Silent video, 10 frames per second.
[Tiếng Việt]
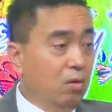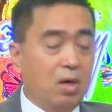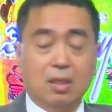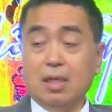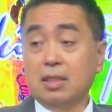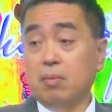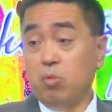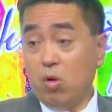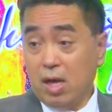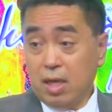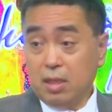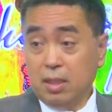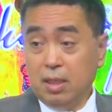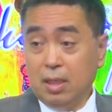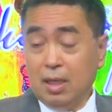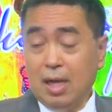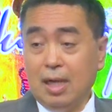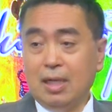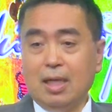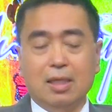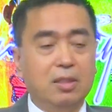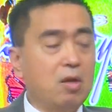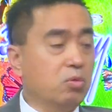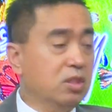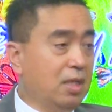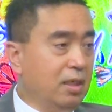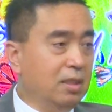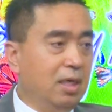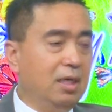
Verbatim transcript: hoặc là cắm hoa hay là đọc sách hay